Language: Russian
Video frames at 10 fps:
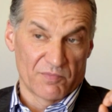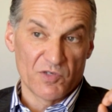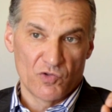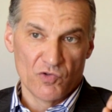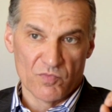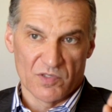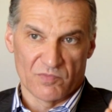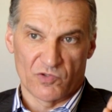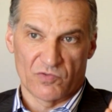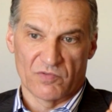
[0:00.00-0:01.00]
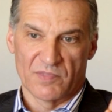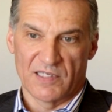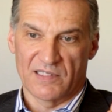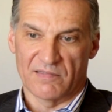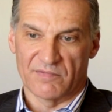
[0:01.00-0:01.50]
Мы думаем, что
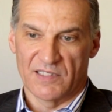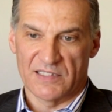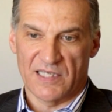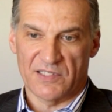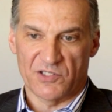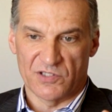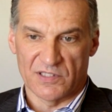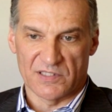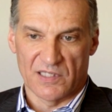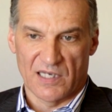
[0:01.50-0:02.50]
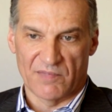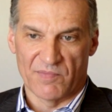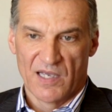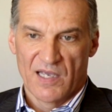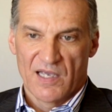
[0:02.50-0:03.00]
мы достаточно знаем,
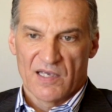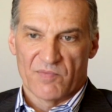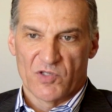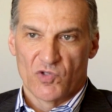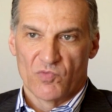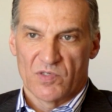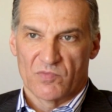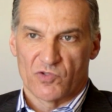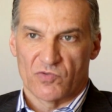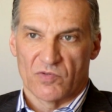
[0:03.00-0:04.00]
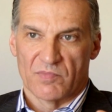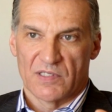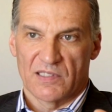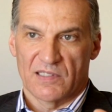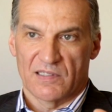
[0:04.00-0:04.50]
мы думаем, что
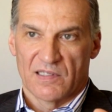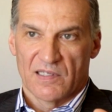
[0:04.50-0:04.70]
мы